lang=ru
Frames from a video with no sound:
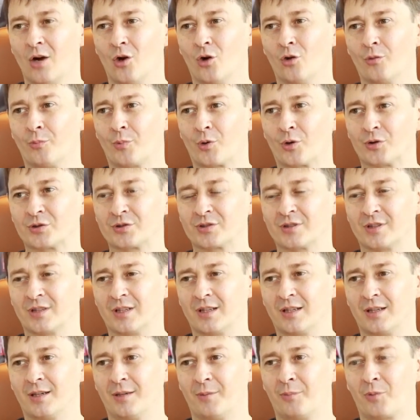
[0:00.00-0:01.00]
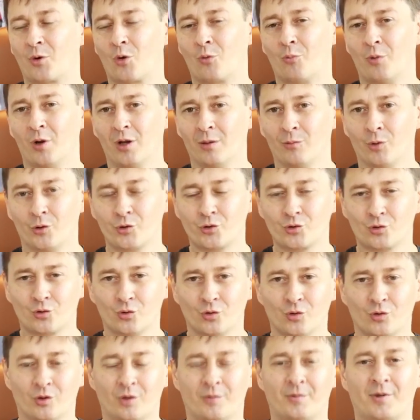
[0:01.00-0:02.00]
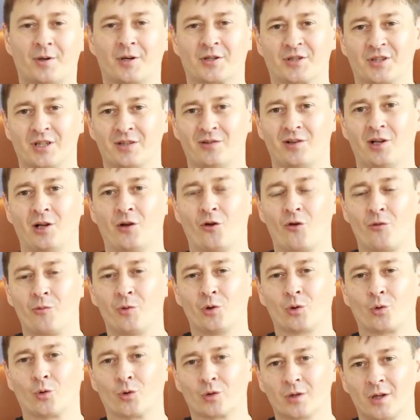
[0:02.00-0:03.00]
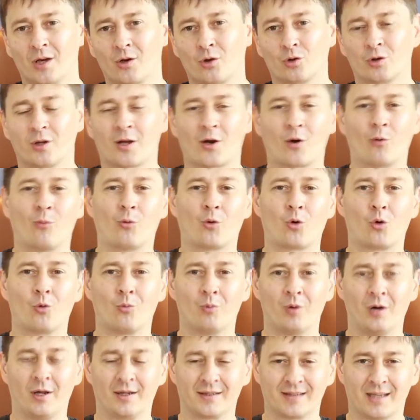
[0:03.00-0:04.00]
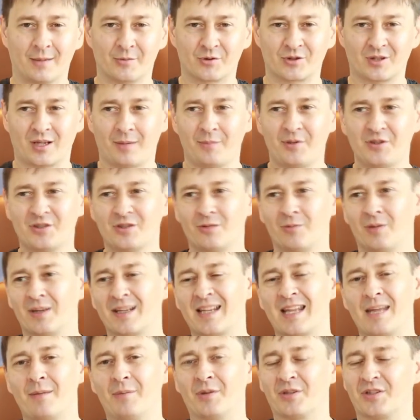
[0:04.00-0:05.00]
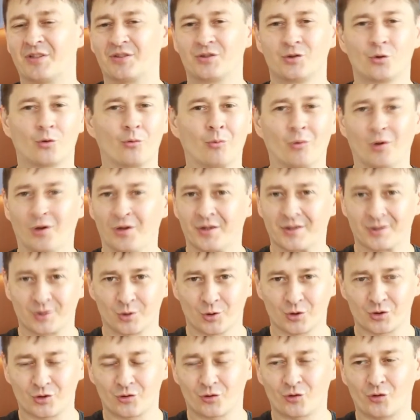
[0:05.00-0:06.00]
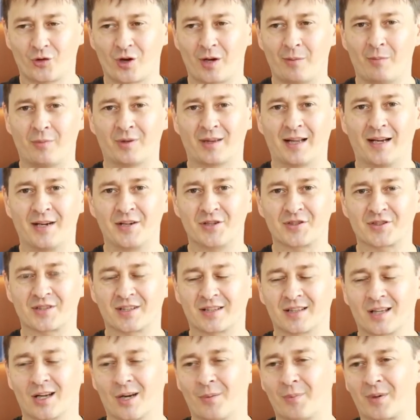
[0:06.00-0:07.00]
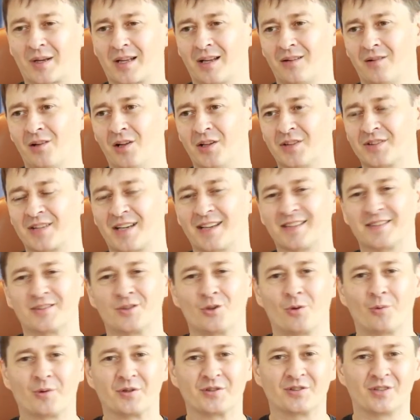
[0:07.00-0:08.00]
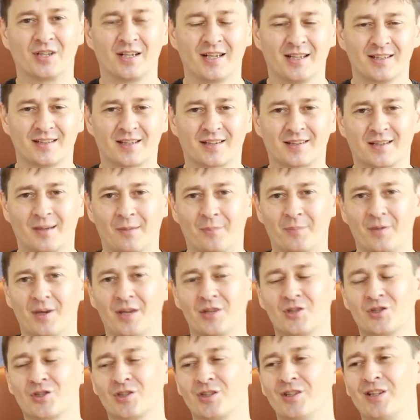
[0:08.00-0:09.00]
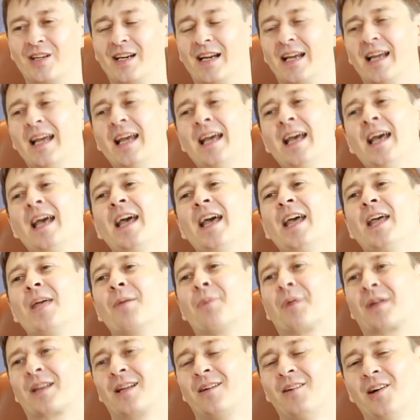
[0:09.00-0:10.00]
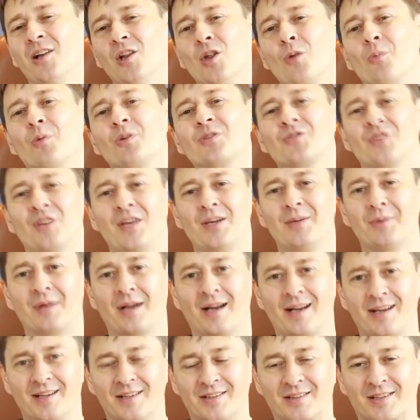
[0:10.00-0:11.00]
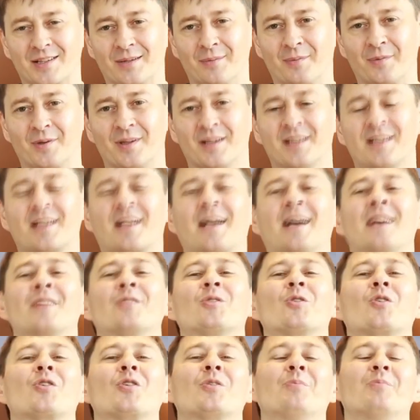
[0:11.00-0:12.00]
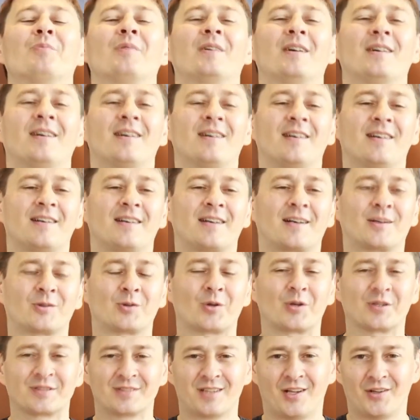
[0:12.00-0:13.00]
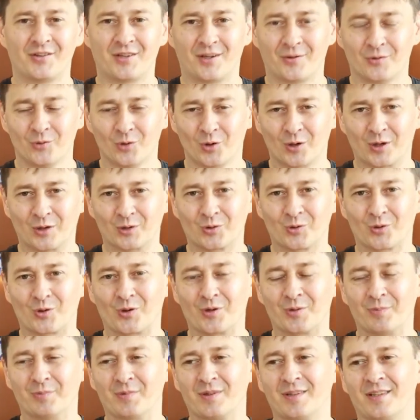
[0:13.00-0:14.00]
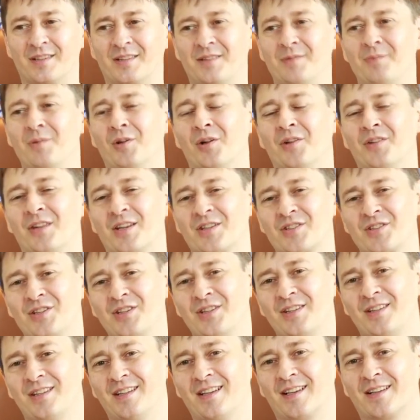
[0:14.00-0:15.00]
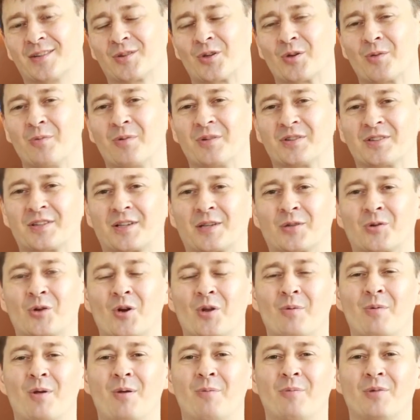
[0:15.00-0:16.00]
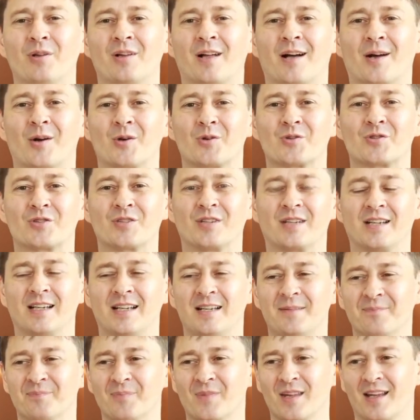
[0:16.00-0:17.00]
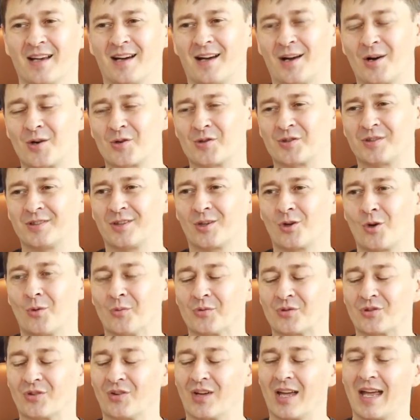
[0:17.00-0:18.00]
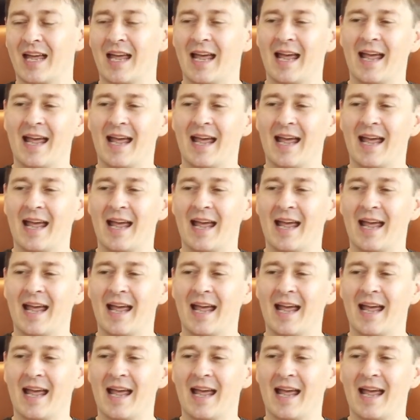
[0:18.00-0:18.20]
Он просто покупал бочку, разливал ее в мелкую тару, тару покупал там же на месте. Мангейме это сделать было несложно, в то время металлическая тара продавалась раз емкостью литр, там 5-4. И продавал ее по своим клиентам, которым, э, который знал давно, которым имел отношения и которыми, с которыми имел хорошее, хорошее знакомство.